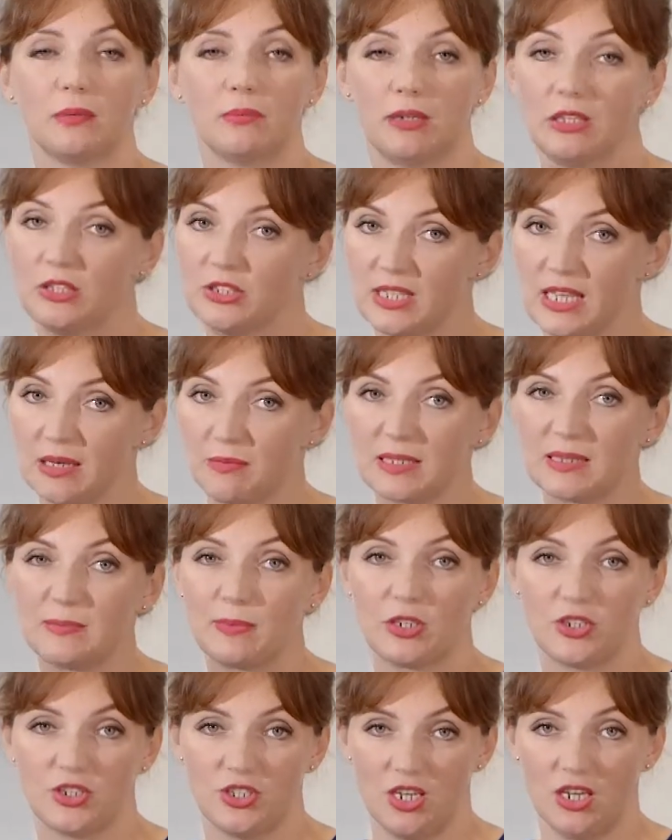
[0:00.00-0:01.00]
będzie
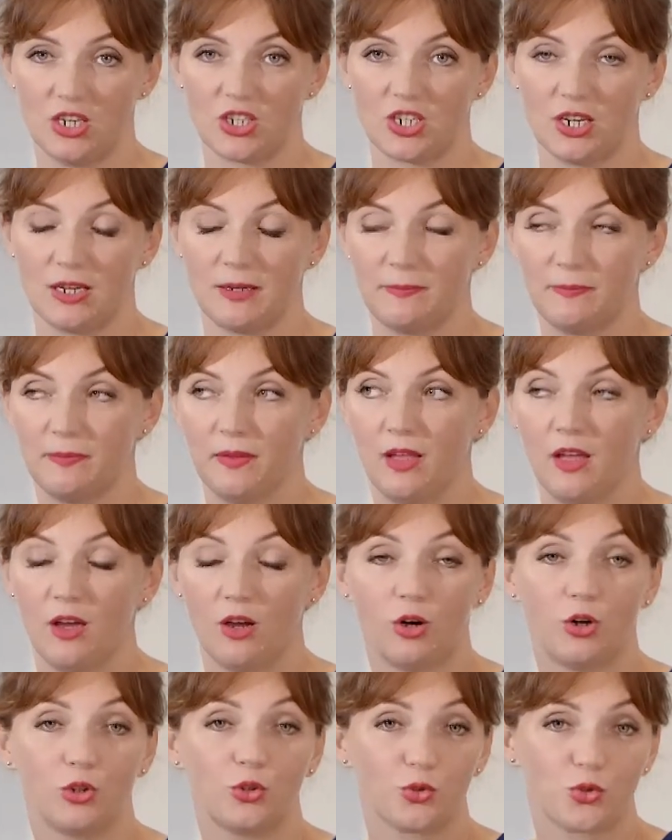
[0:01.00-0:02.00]
najbezpieczniejsza.
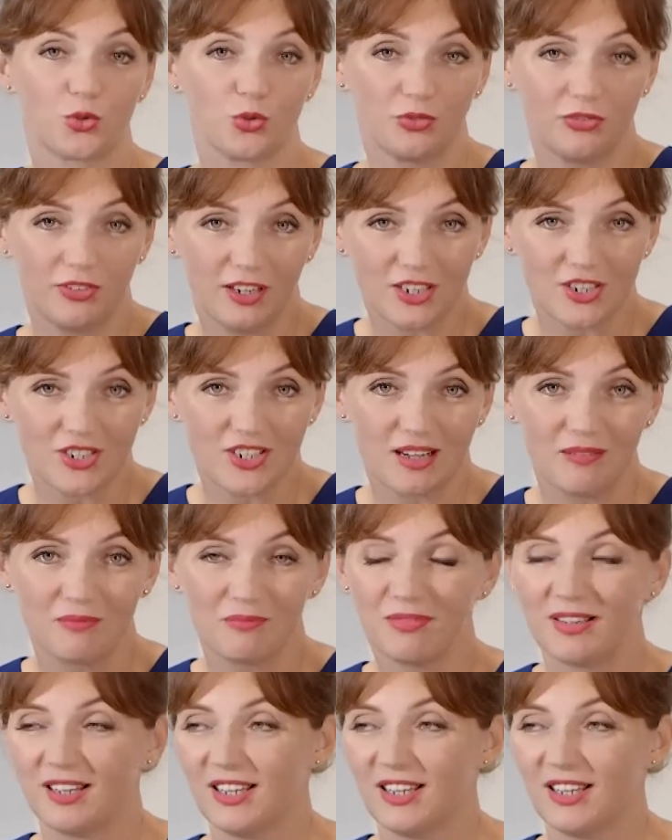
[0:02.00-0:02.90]
Otóż uważam,